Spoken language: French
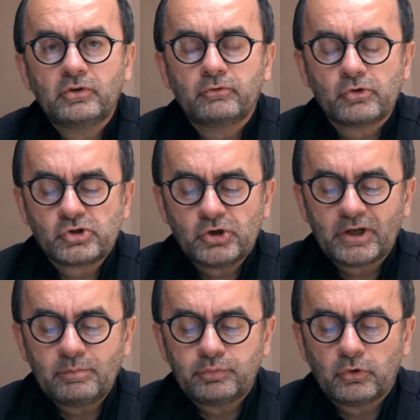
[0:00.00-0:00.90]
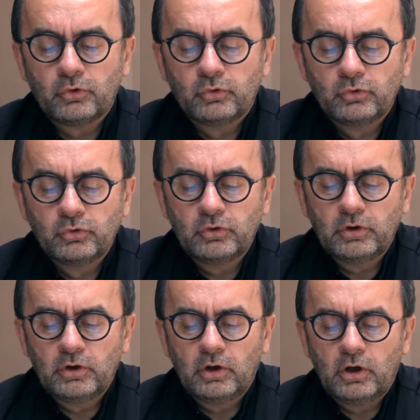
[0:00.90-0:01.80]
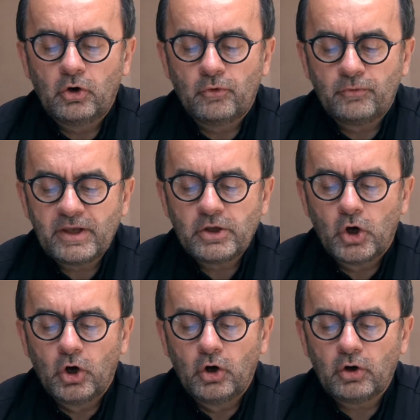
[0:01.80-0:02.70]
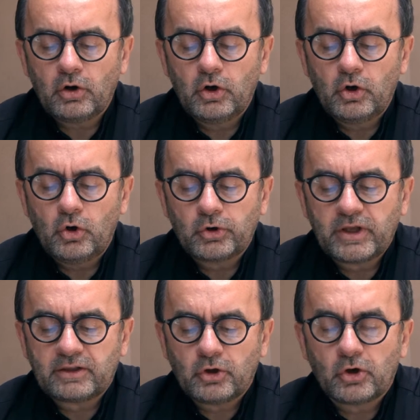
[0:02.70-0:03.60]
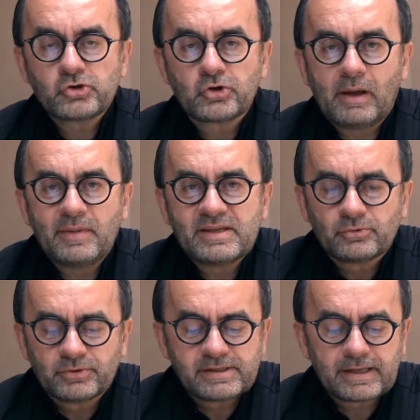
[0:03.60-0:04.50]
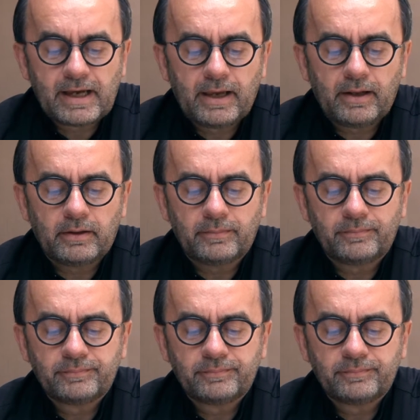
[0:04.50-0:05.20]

vous serez pour nous le veilleur, le guetteur sur la maison d'Israël.